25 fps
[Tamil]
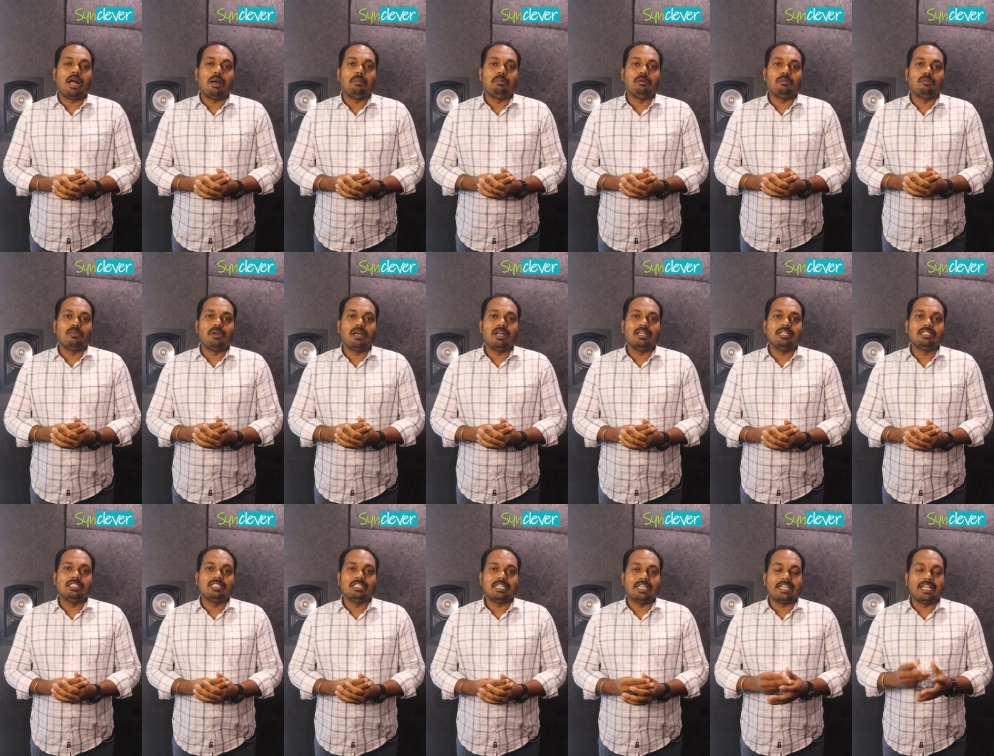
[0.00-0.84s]
ப்ராப்ளம்னா
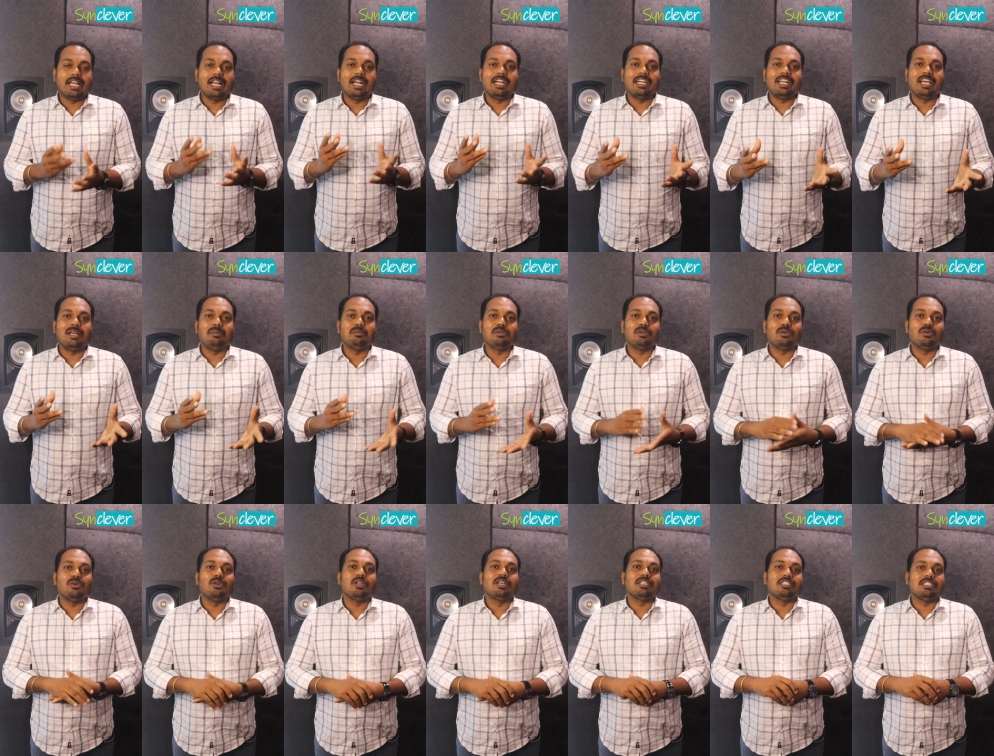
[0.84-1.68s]
சரியான
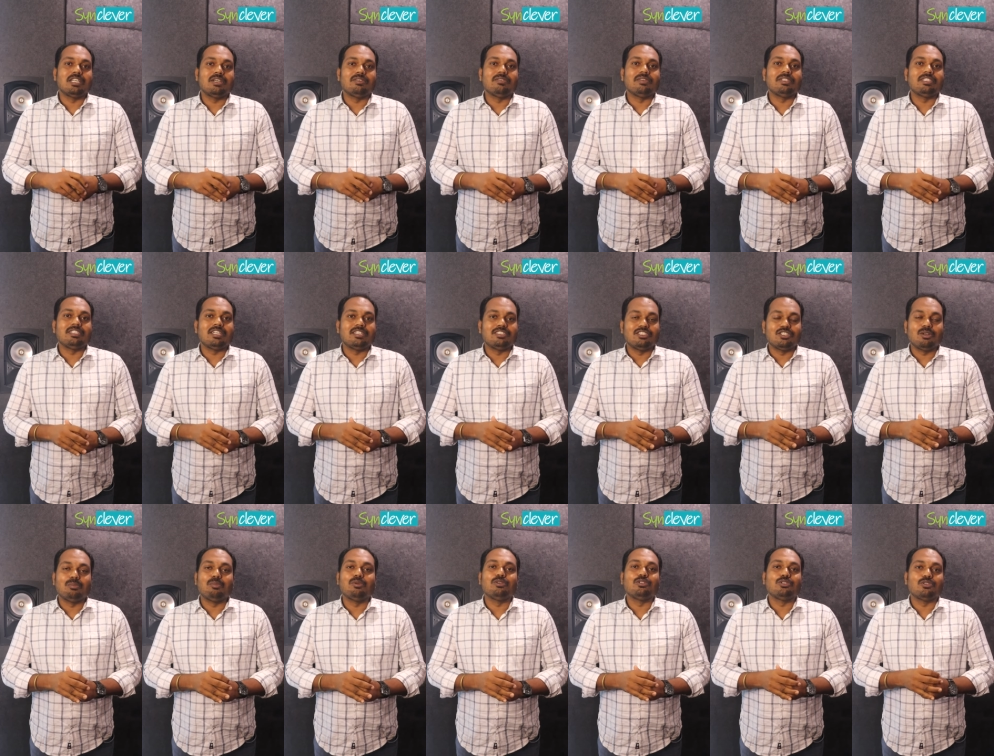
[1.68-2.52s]
டைமுக்கு உங்களுக்கு சர்வீஸ் அண்ட்
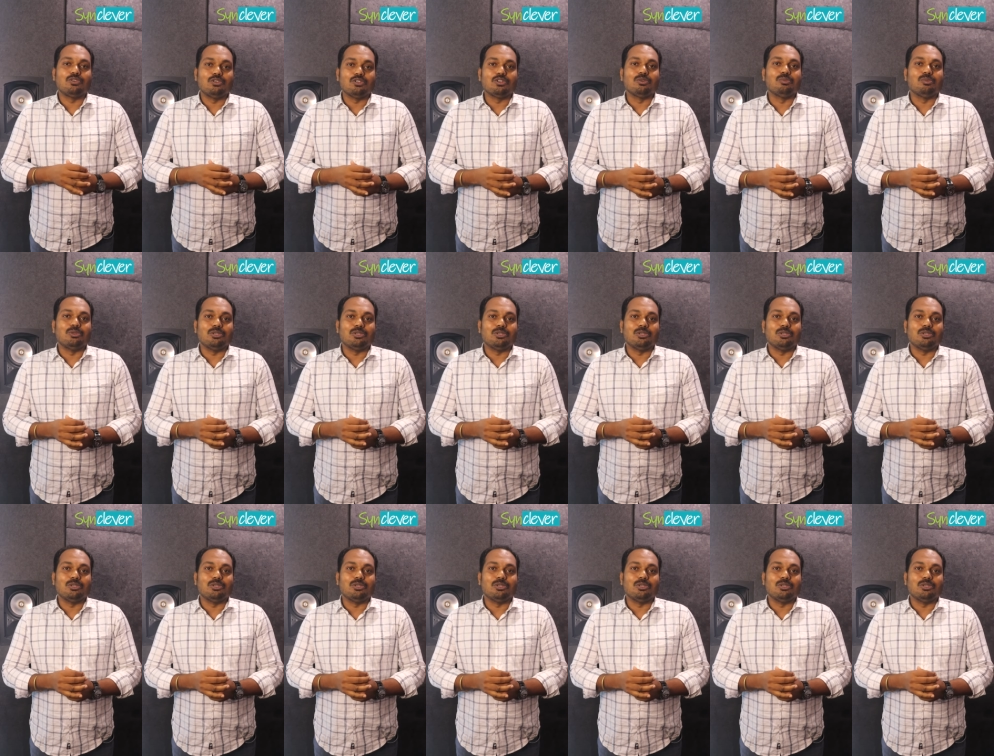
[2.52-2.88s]
சப்போர்ட்ஸ் கொடுக்க